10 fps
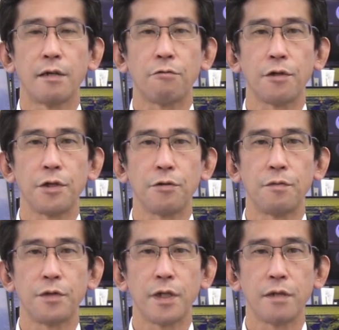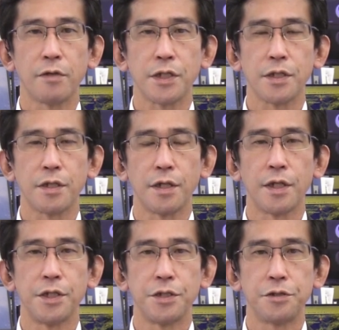これに伴いまし
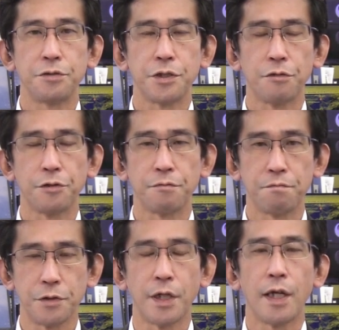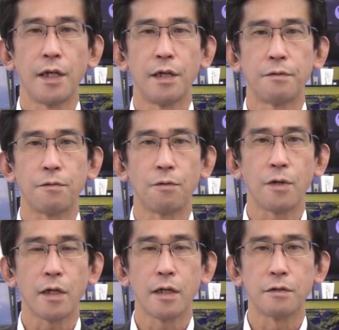て20時50分、福
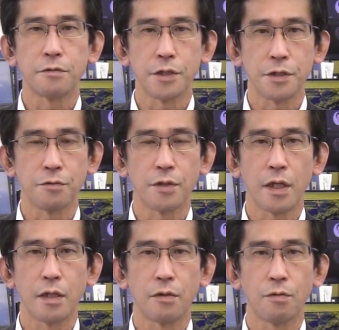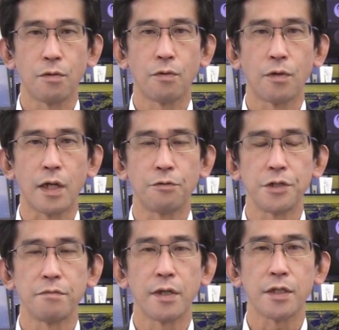岡管区気象台と鹿児
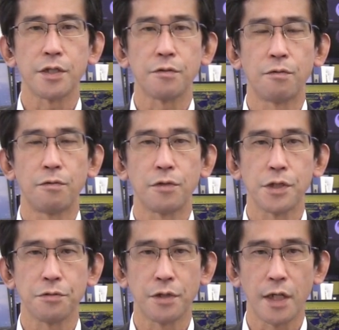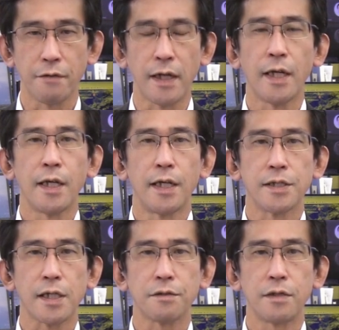島地方気象台は
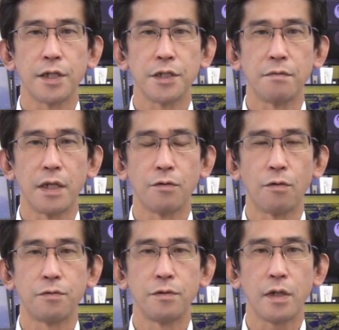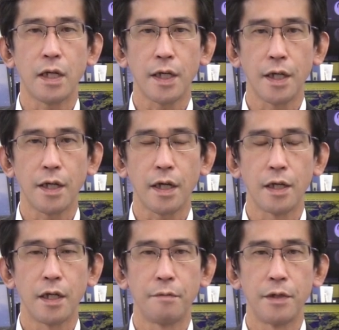桜島の噴火警
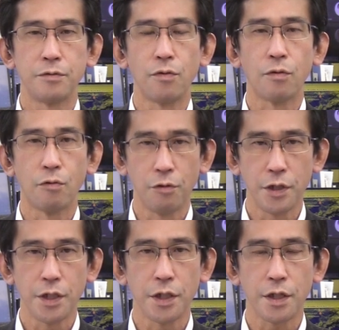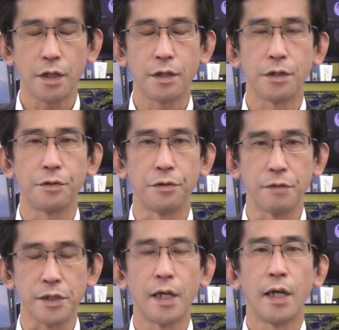戒レベルを5に引き上げており
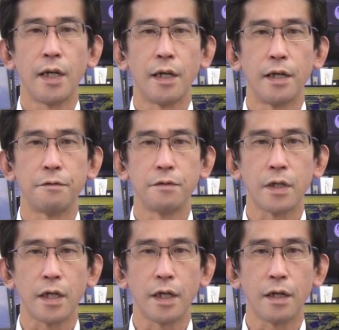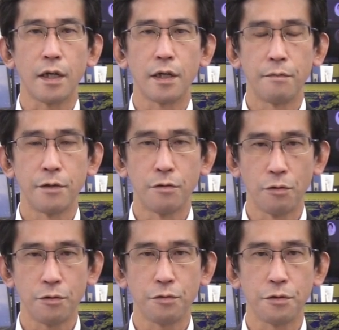ます。噴火警戒レベル
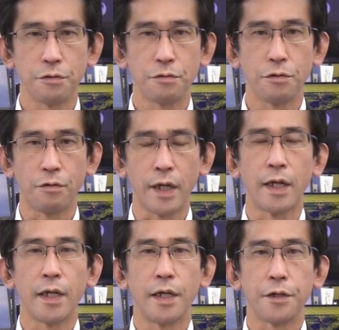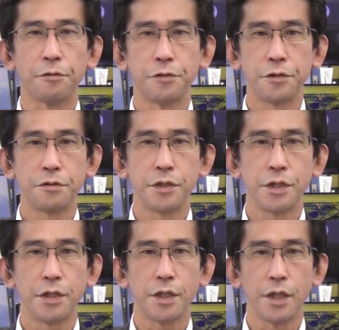5というのは、居住
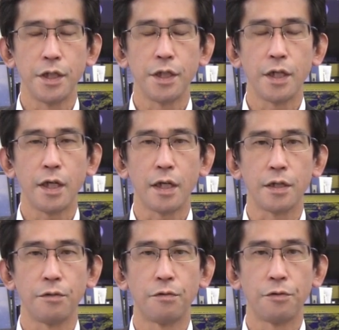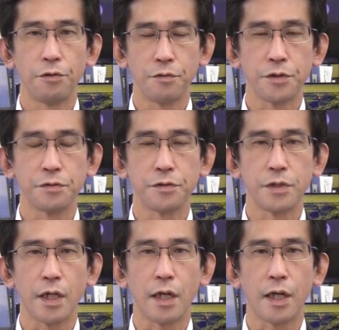地域に被害を及ぼす
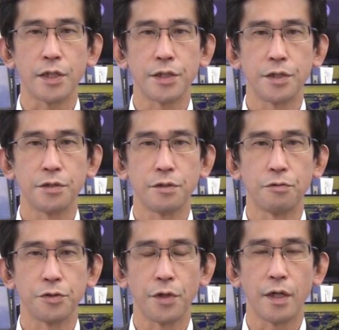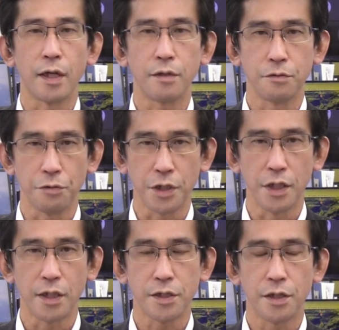噴火が発生する恐れがあるとき
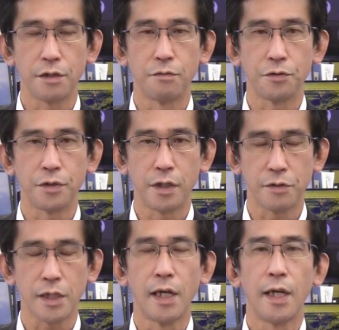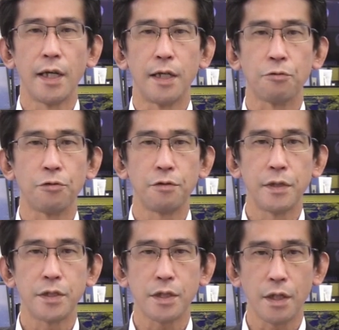に出されるものになります。特
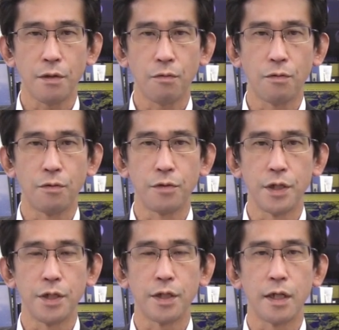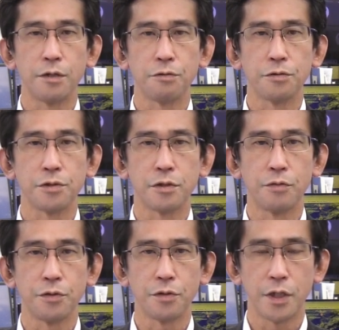別警報に該当する
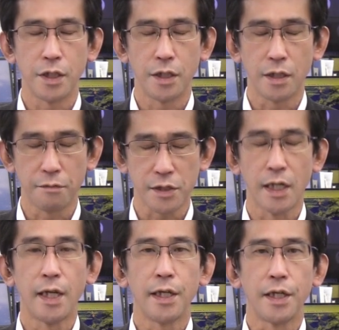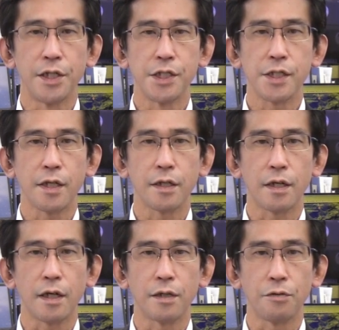ものになります。自治体
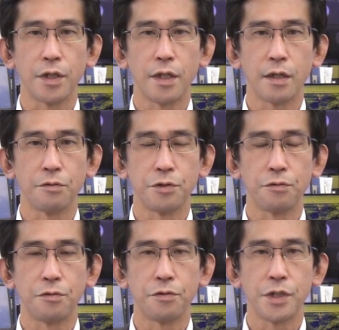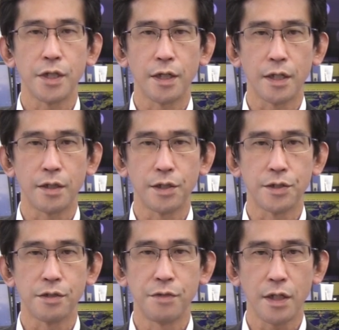からの避難の情報に従っ
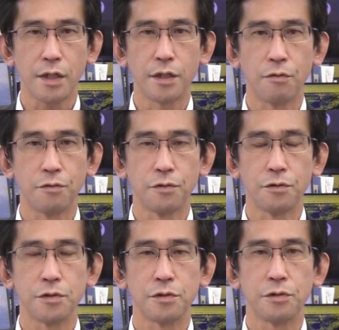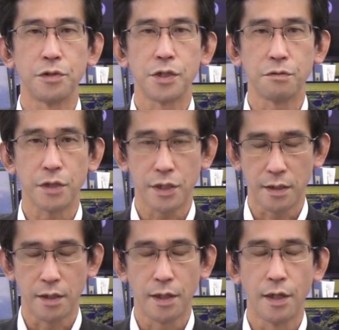て速やかに行動するようにしてください。